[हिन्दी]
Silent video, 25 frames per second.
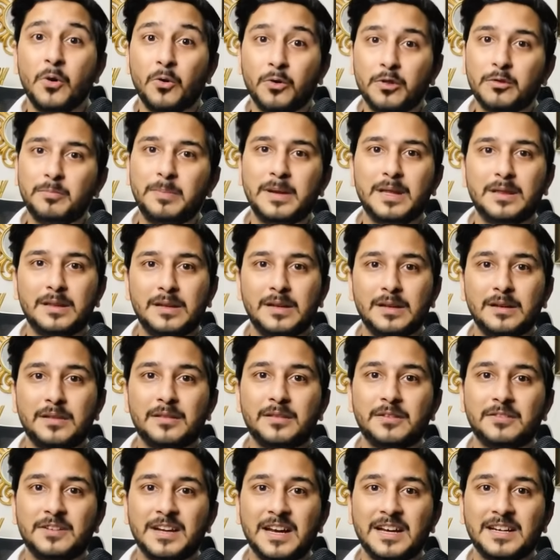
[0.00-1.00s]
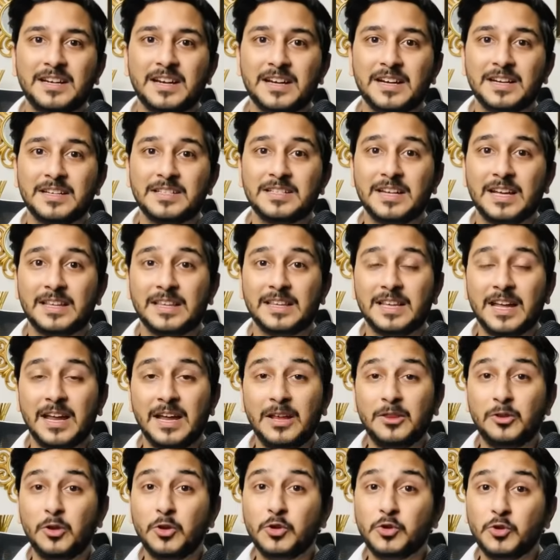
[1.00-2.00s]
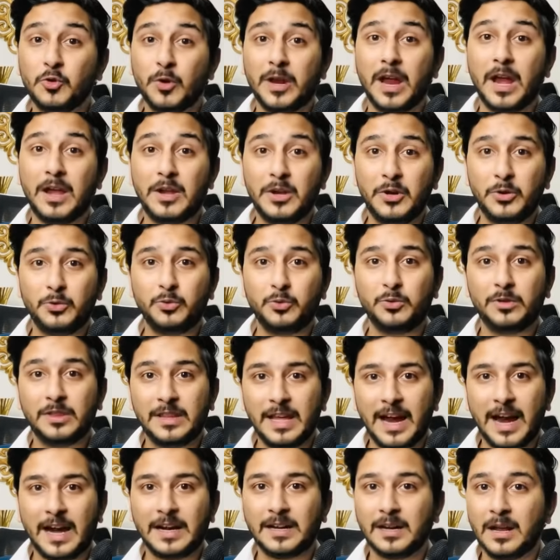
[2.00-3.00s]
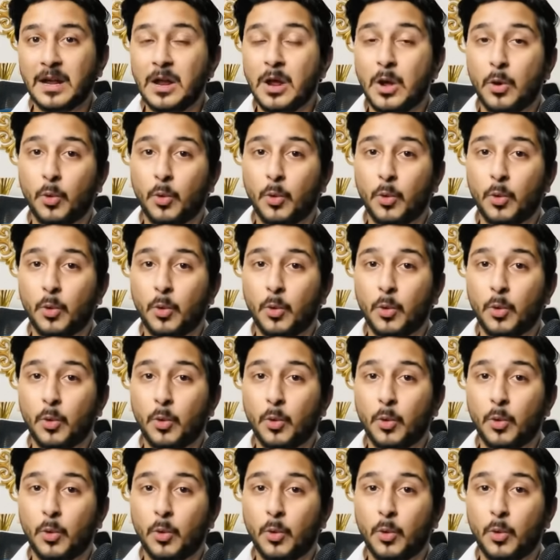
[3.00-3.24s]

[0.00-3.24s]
उस पर सेल्स क्रिएट करना चाहते हैं तो यू कैन डू दैट